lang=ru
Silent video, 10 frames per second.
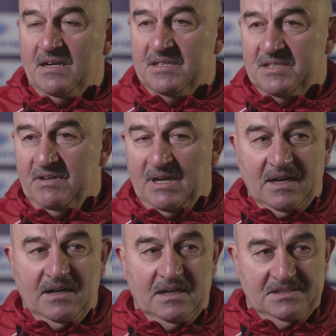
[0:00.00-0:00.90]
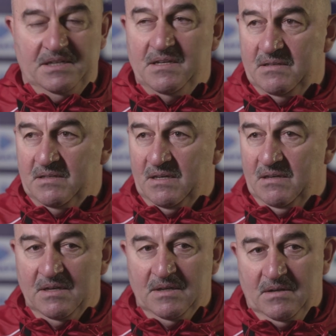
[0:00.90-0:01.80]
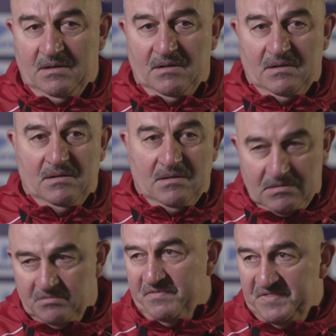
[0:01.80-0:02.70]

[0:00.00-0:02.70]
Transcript: каждого игрока оценить и э,